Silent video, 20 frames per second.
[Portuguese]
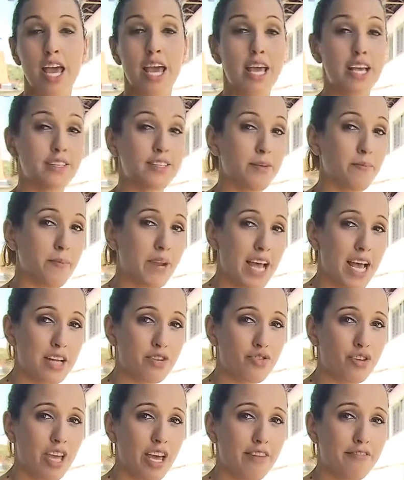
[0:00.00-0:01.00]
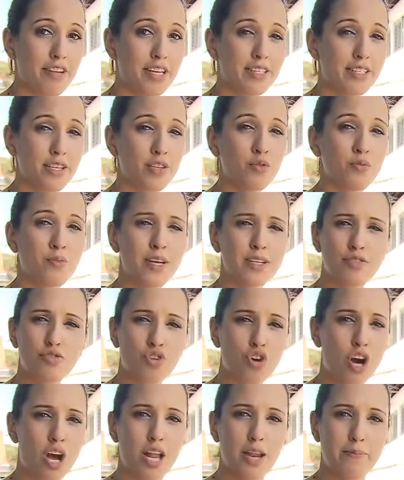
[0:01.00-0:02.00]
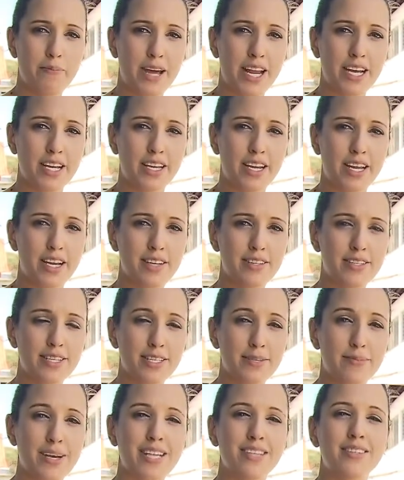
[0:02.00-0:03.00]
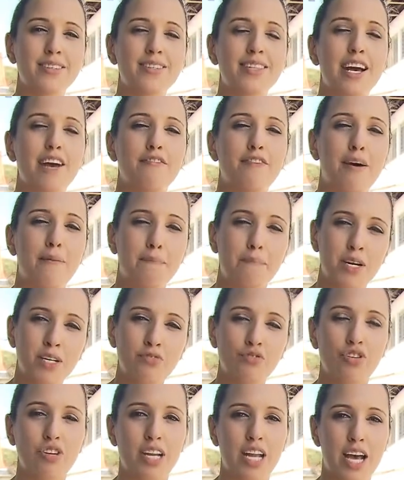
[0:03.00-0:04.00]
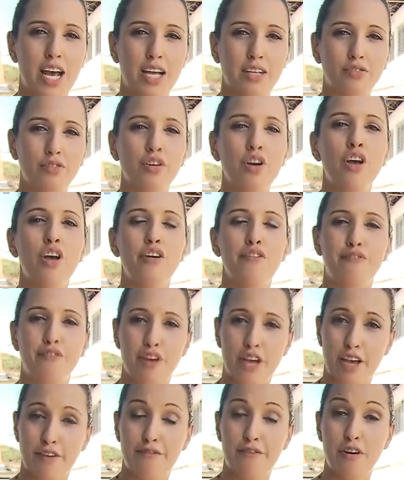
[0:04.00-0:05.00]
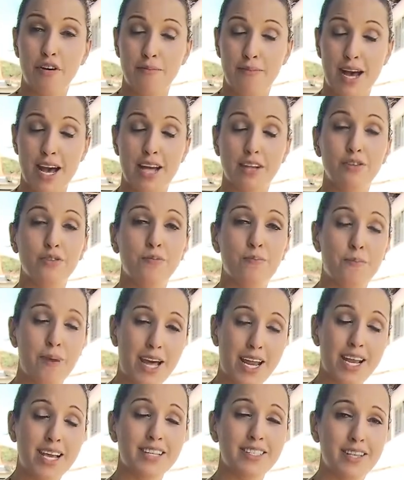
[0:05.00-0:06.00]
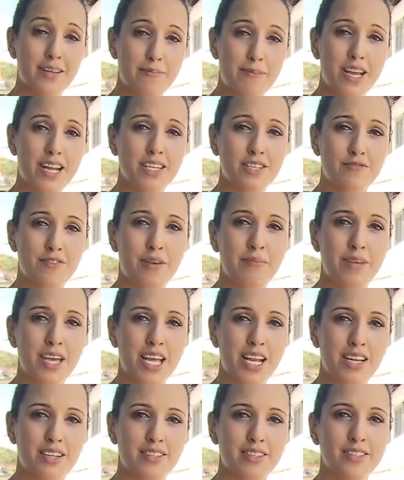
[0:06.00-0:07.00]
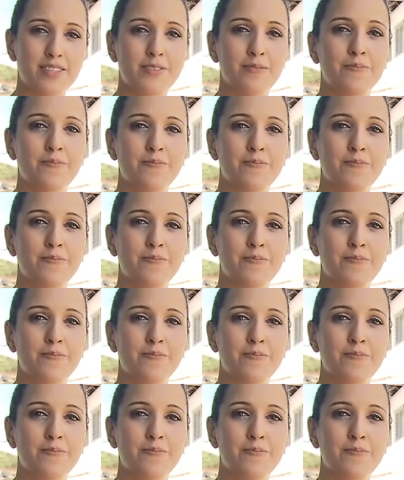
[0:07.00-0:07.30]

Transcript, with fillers: Esse prédio, que havia sido uma escola para crianças, mas estava abandonado, foi reformado para receber as famílias.